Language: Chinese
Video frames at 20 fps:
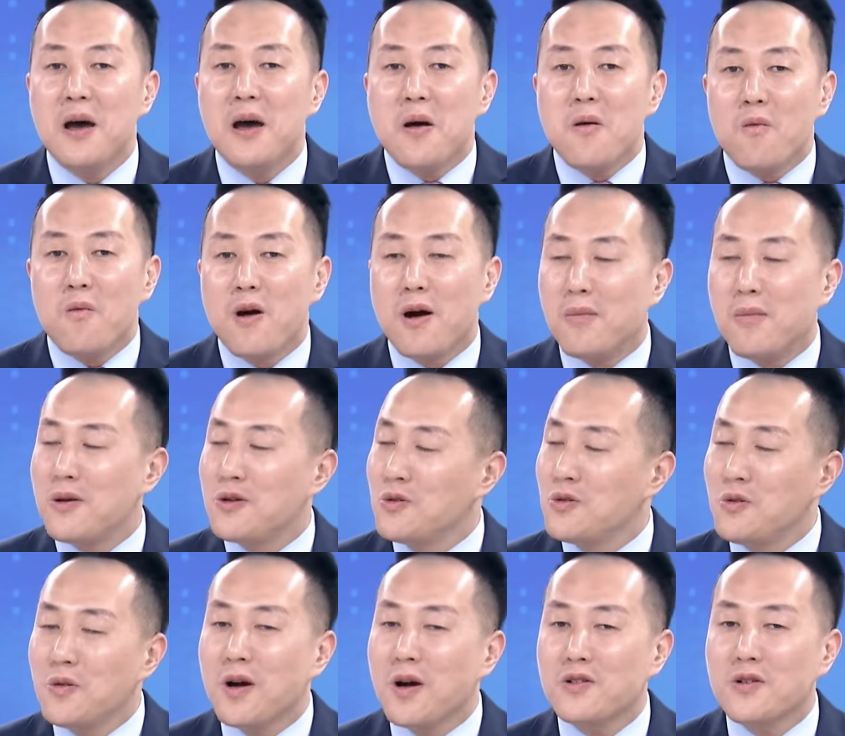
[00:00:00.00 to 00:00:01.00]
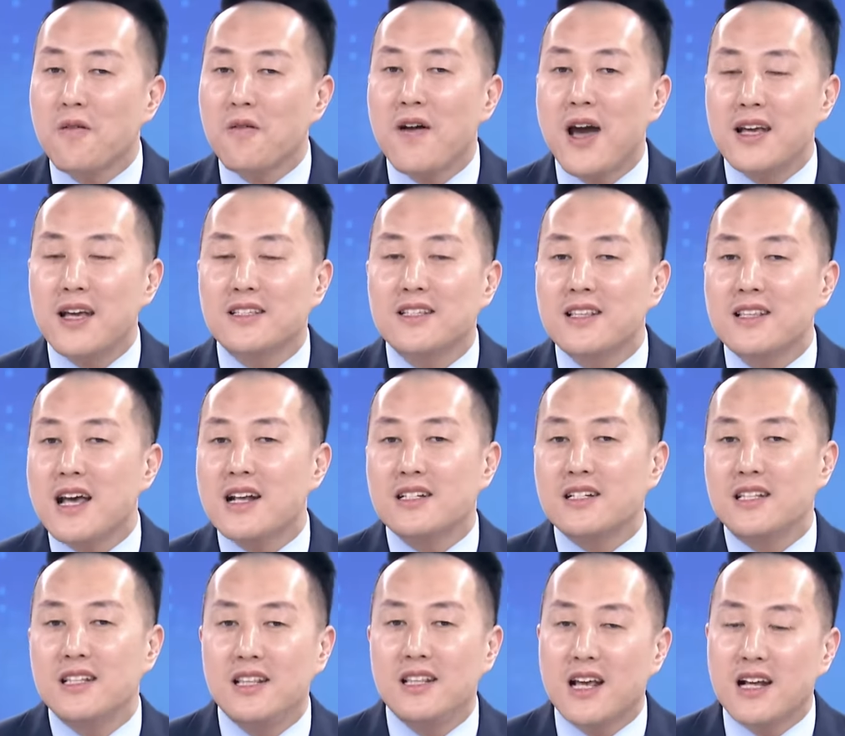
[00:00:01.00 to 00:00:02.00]
我们如果说外资在
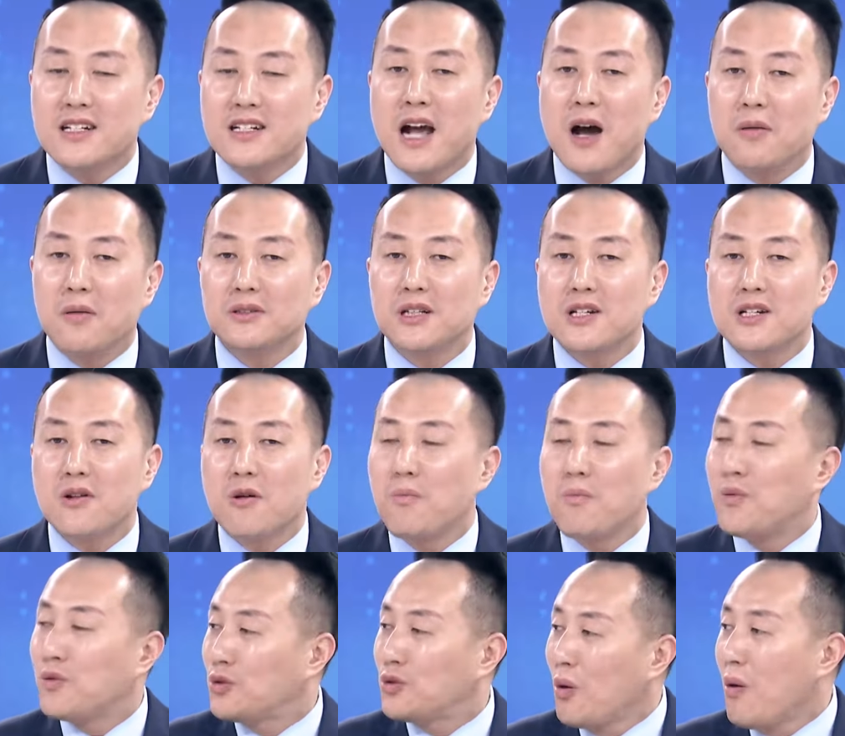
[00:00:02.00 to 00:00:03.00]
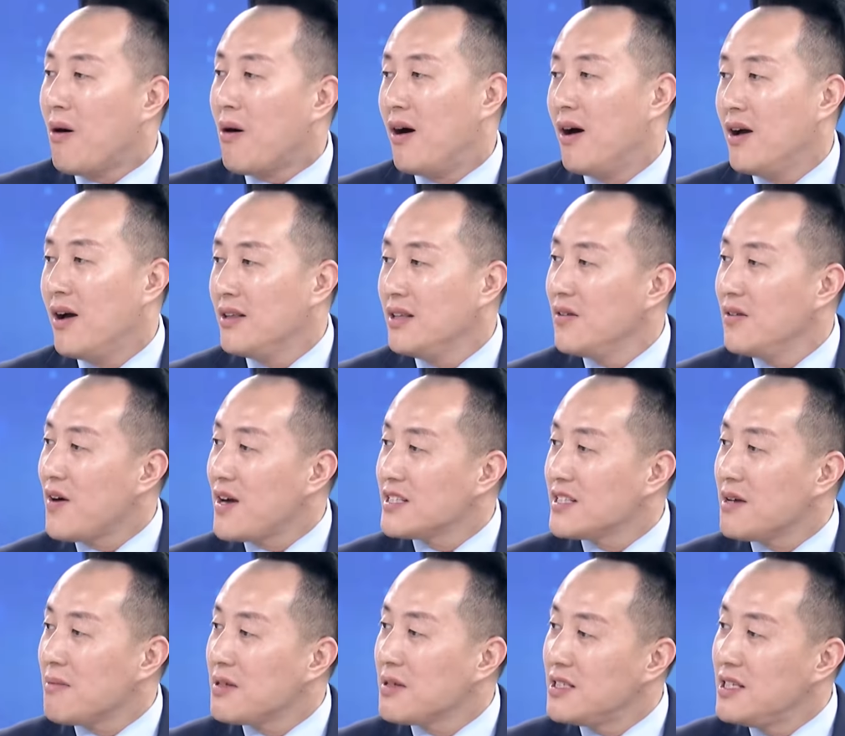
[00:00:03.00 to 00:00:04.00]
今天上午的时候不动，你发
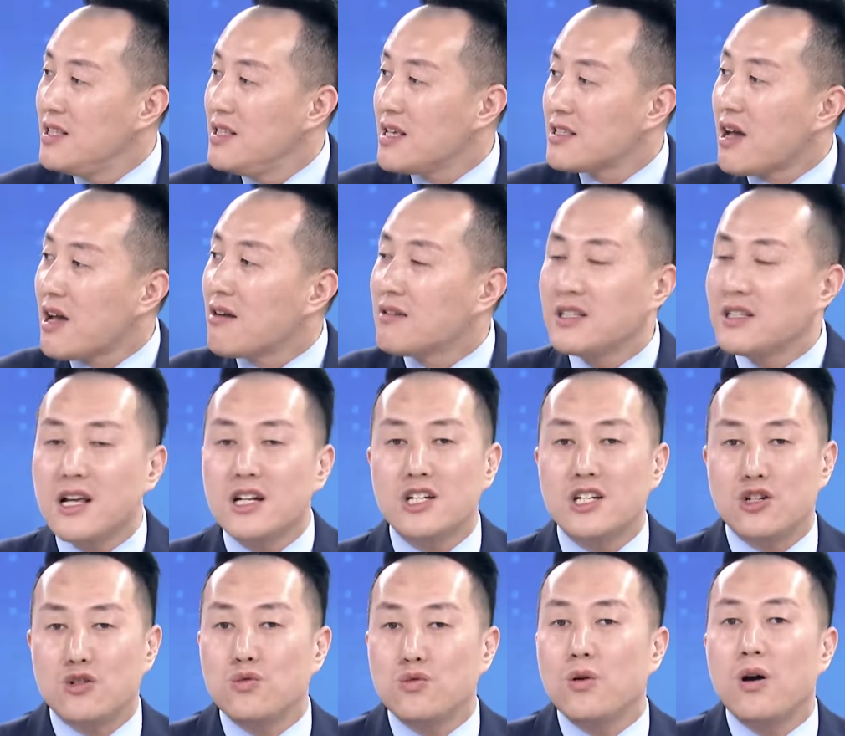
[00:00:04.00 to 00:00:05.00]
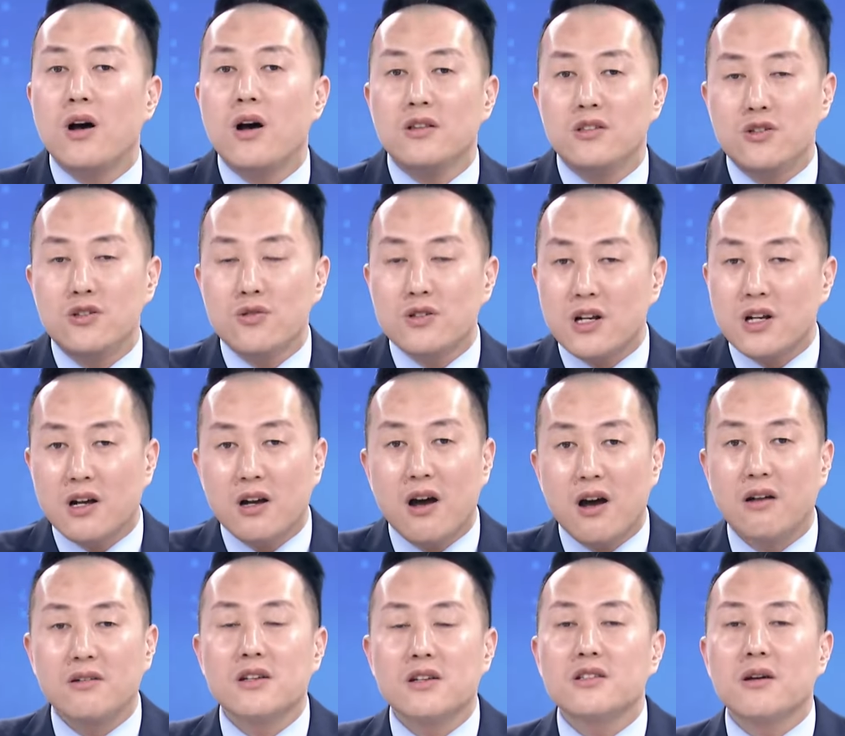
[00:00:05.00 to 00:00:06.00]
现吗？今天早上起来指数就是
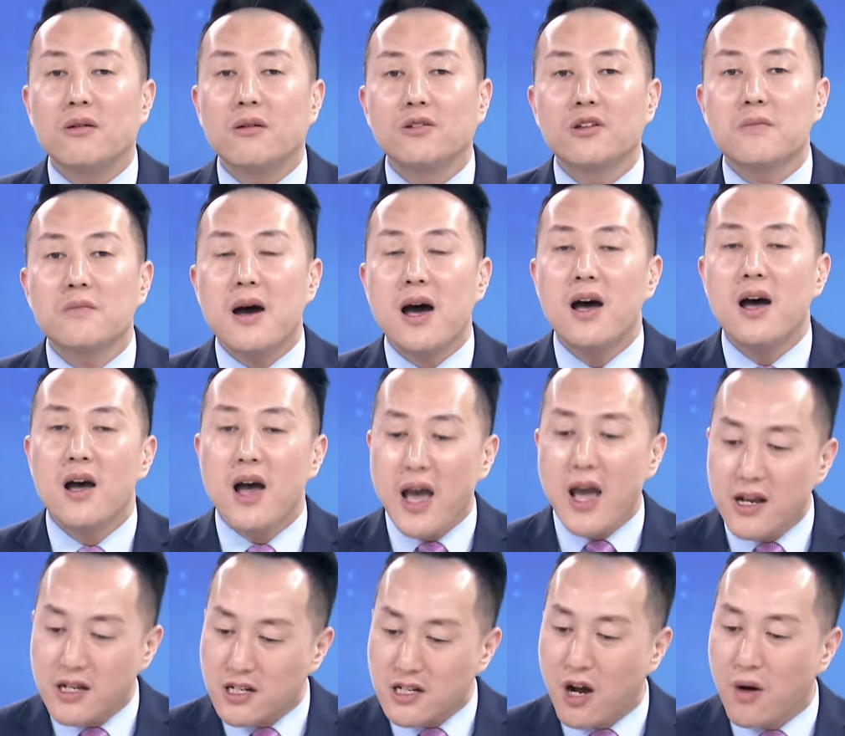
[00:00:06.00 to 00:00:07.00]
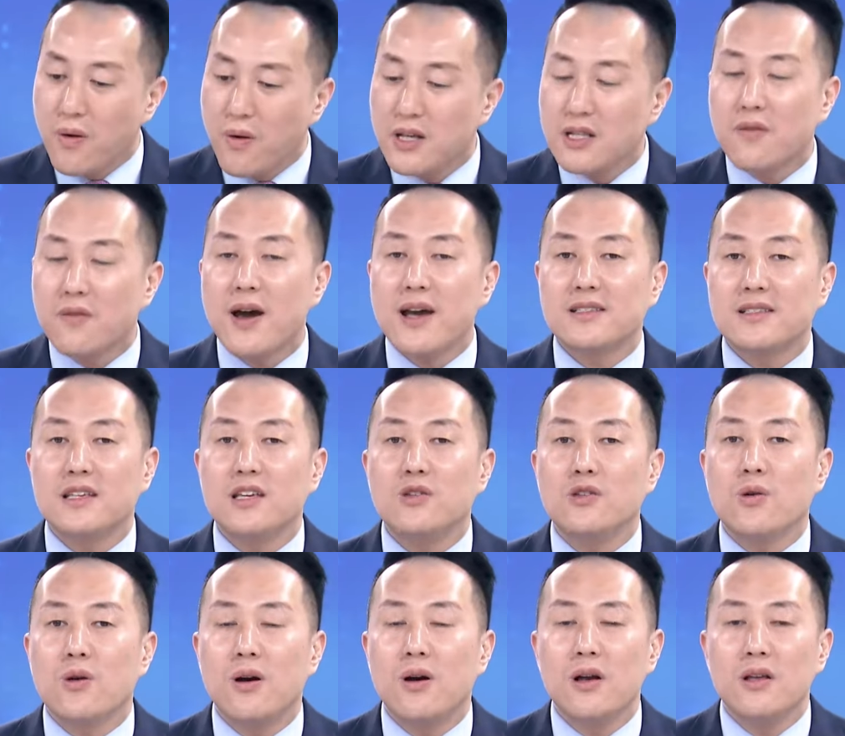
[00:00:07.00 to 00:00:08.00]
横着走，对吧？哎，稍微的外资一
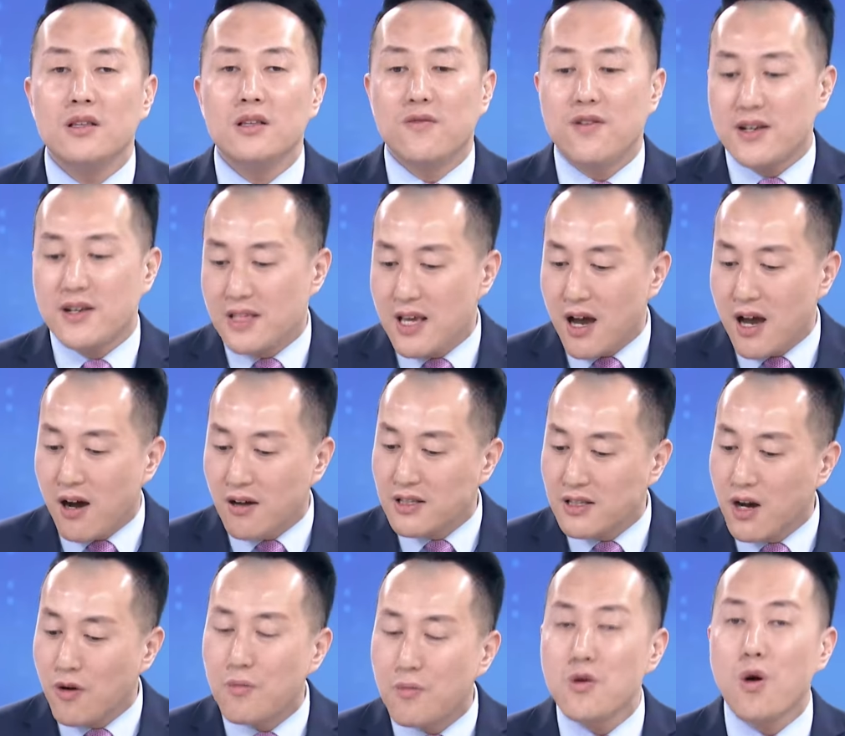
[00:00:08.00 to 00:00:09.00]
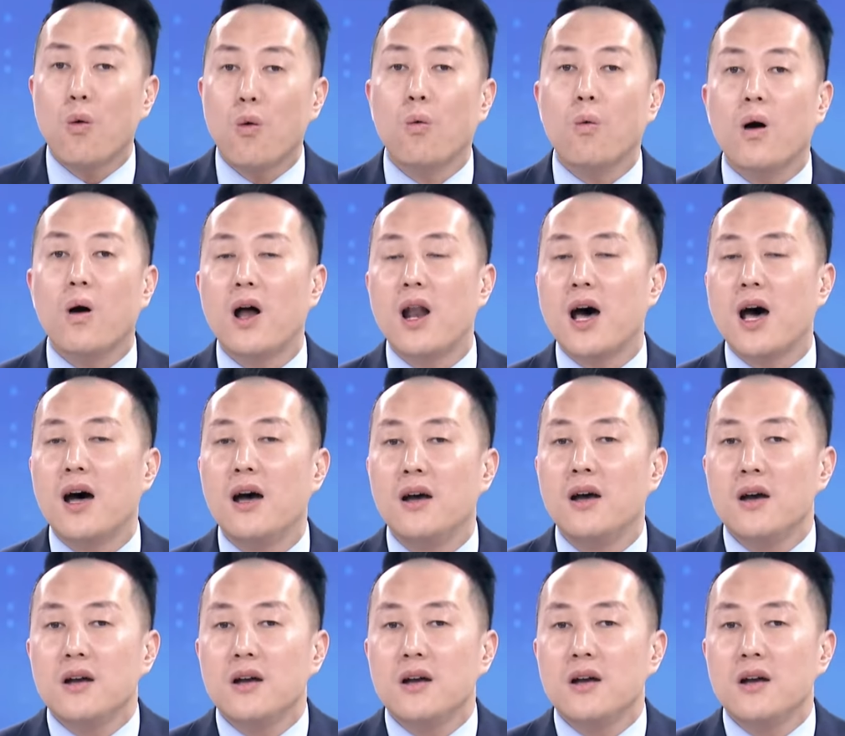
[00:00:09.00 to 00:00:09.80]
动，你发现好像我们又活了。